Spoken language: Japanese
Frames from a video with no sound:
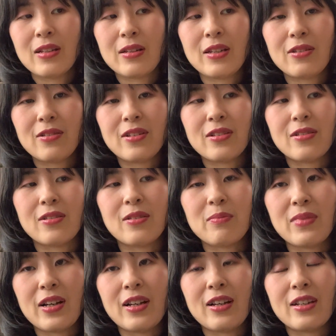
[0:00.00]
いろいろ
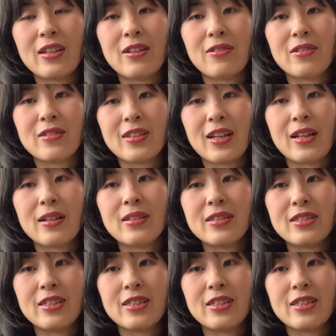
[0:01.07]
まあいろんな